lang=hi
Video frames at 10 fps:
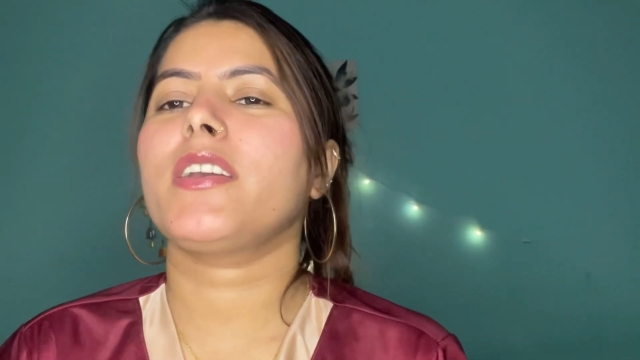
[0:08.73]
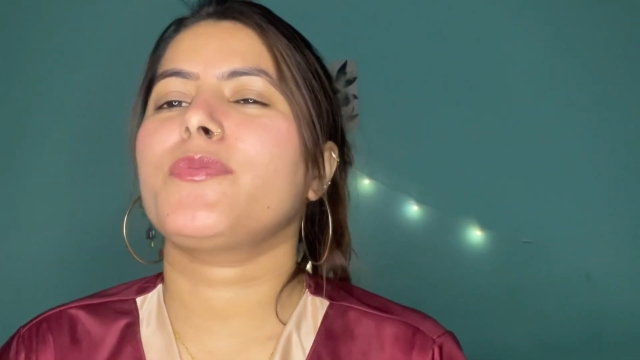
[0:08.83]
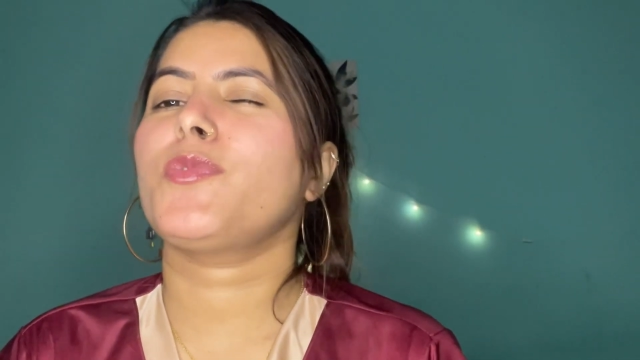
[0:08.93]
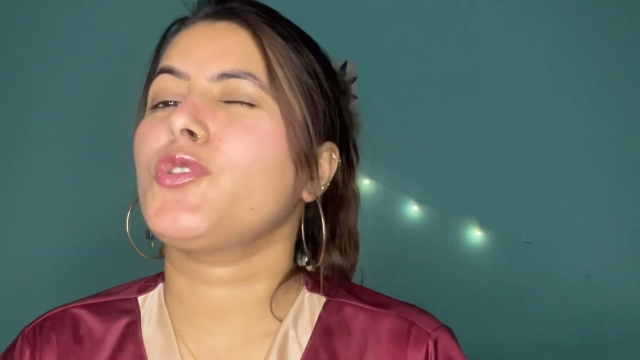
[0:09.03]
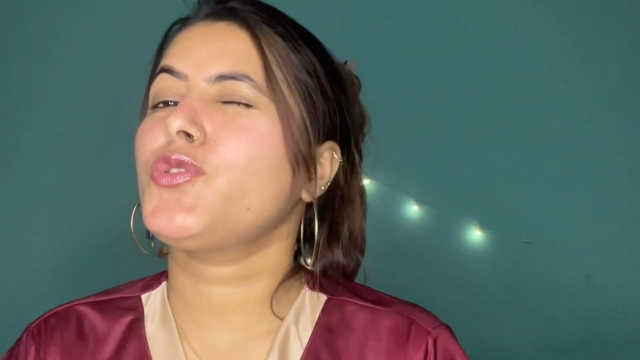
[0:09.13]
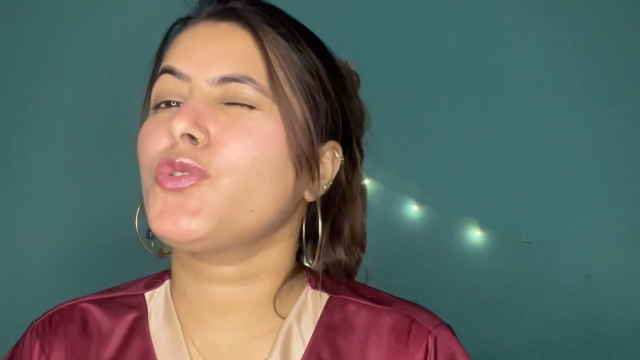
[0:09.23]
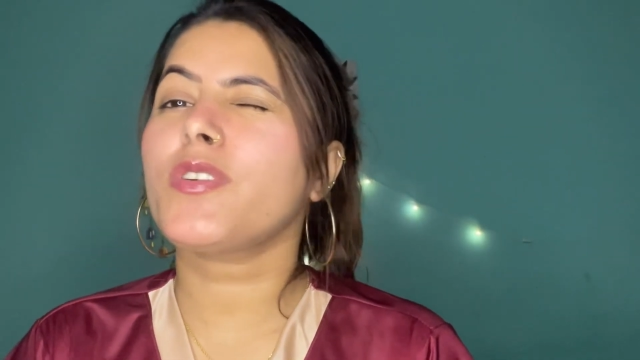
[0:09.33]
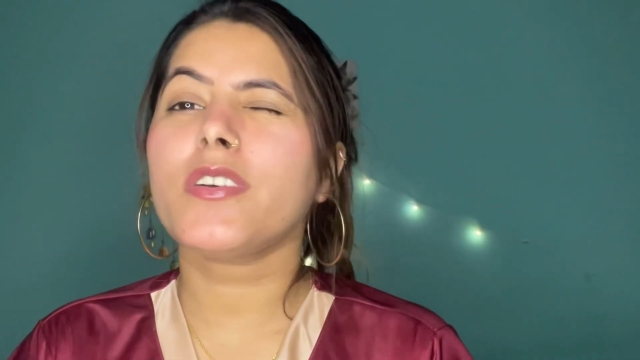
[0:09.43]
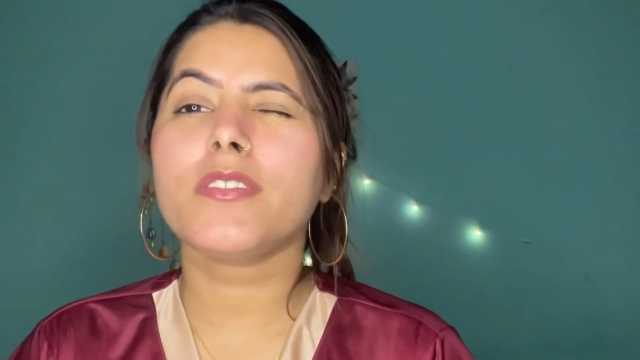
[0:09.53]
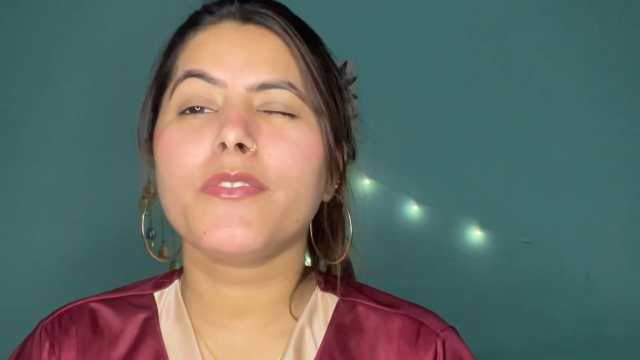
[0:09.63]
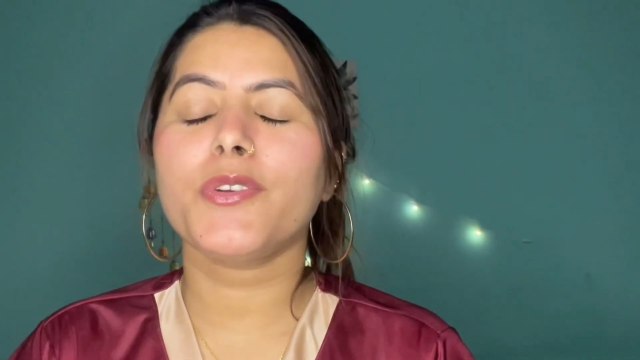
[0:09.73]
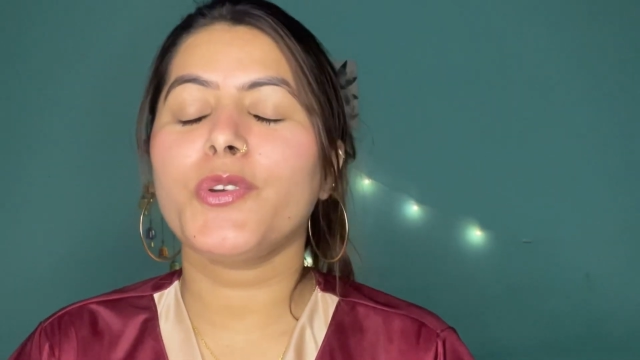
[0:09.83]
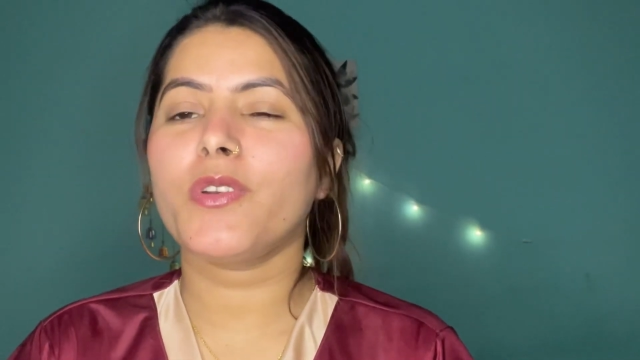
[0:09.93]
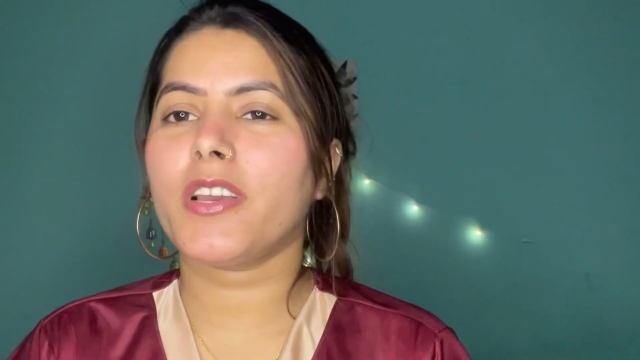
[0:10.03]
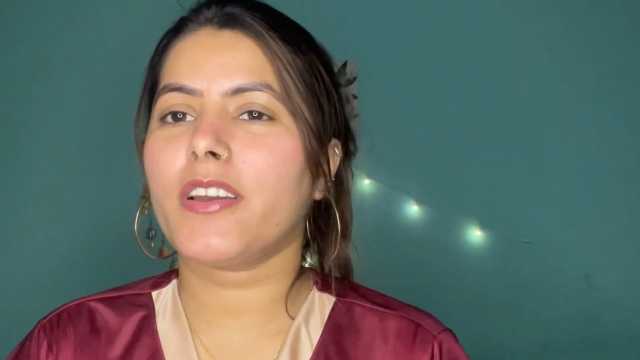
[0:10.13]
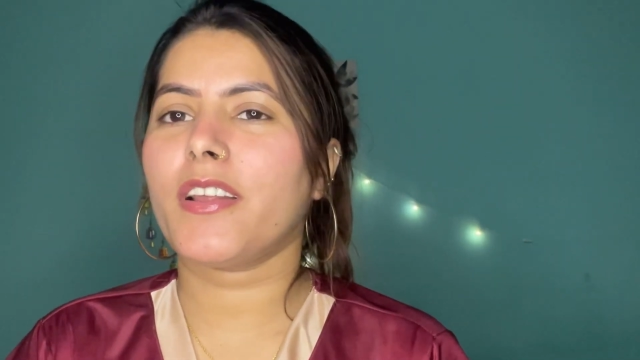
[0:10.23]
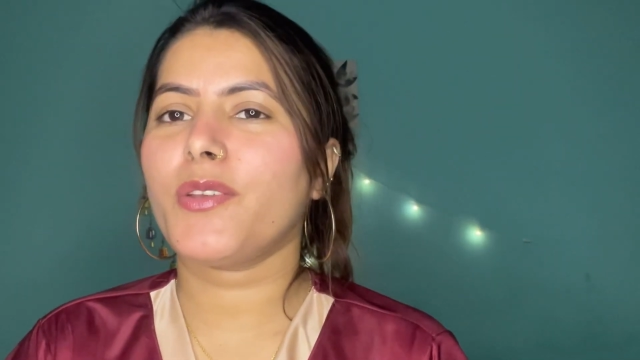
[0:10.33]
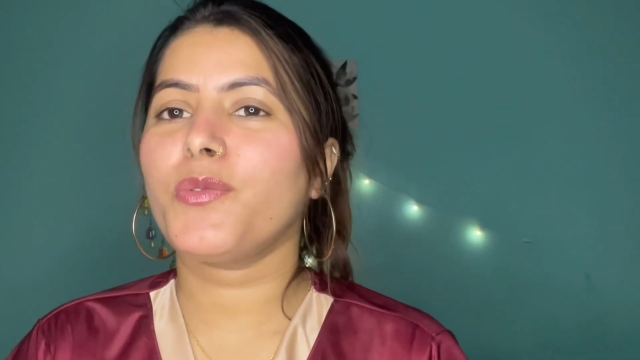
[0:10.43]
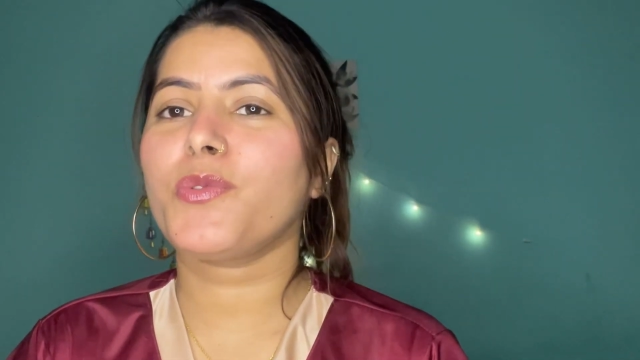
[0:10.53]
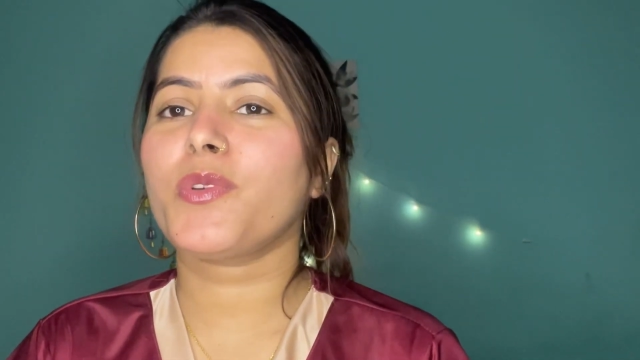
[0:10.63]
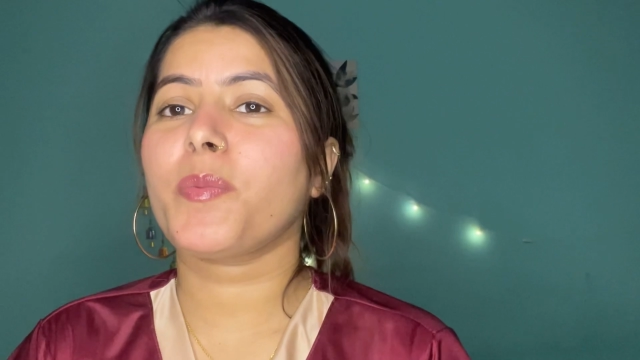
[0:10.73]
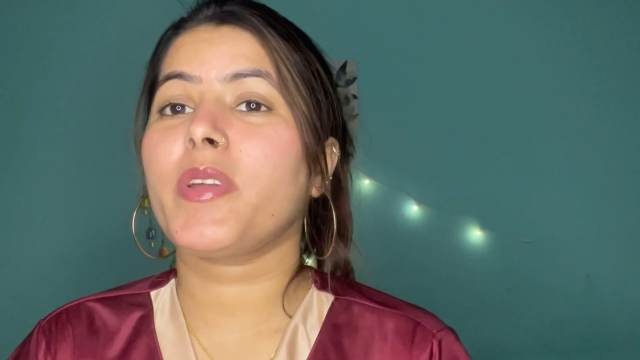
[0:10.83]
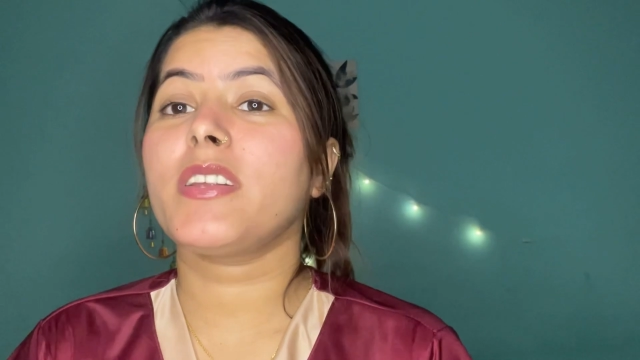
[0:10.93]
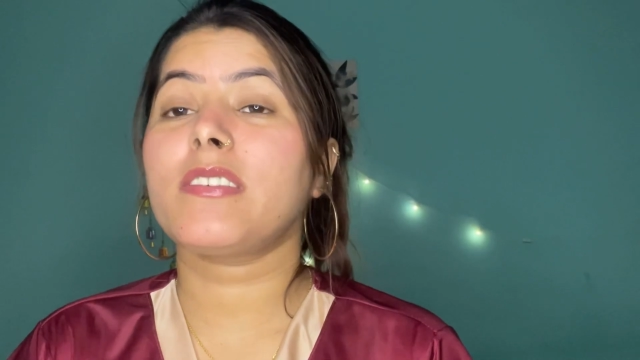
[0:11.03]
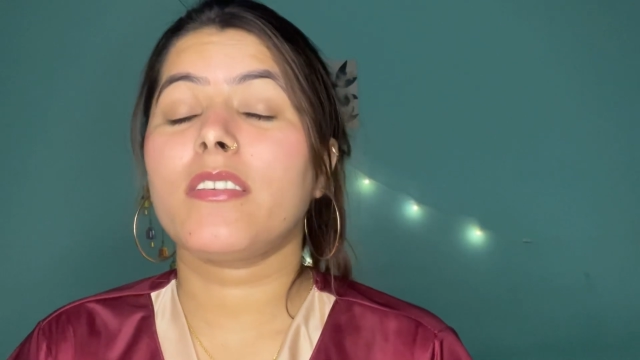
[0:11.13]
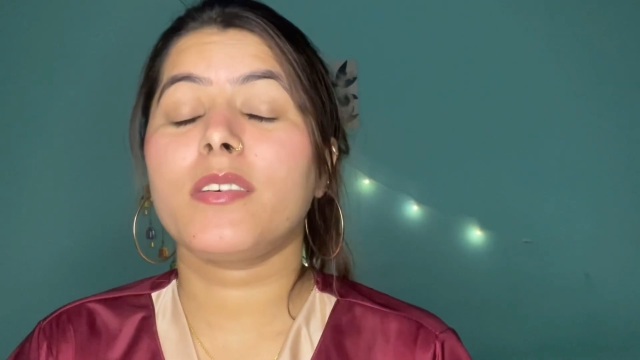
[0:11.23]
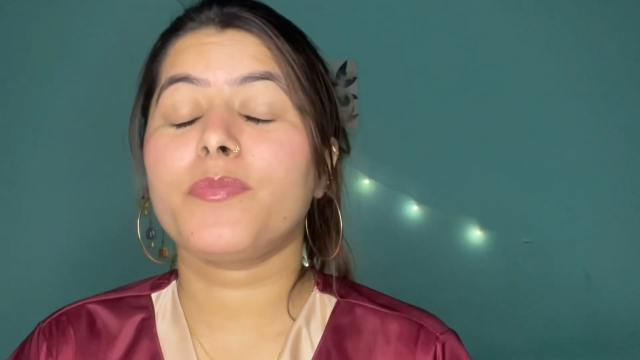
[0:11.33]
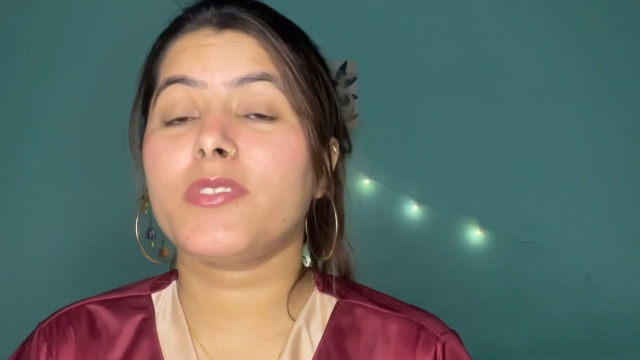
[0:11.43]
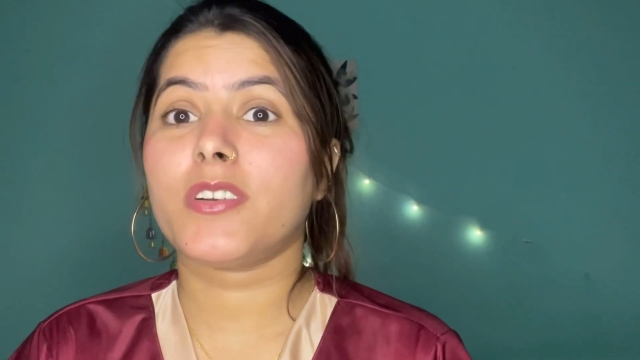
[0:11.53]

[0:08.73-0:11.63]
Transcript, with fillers: एक बहुत छोटा सा वीडियो लेकर आई हूँ क्योंकि मैंने ज़्यादा